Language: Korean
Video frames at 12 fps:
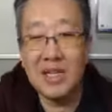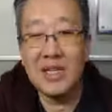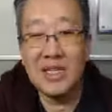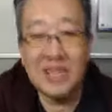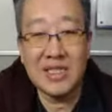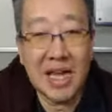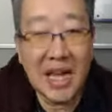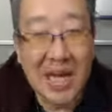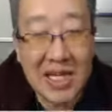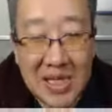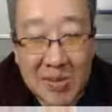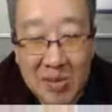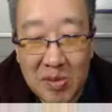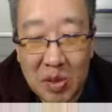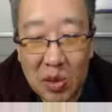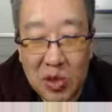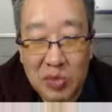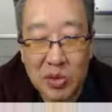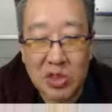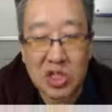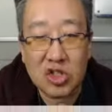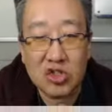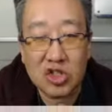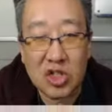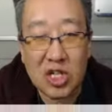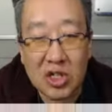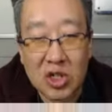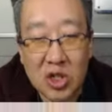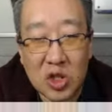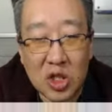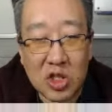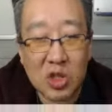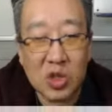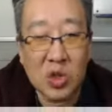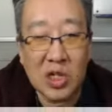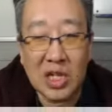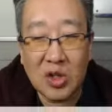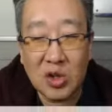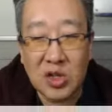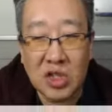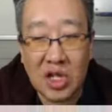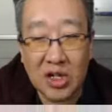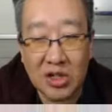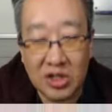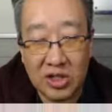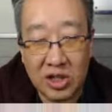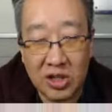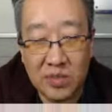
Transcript: 제가 이 제품을 먹고 싶어서 추천 등록해달라고 요청했거든요.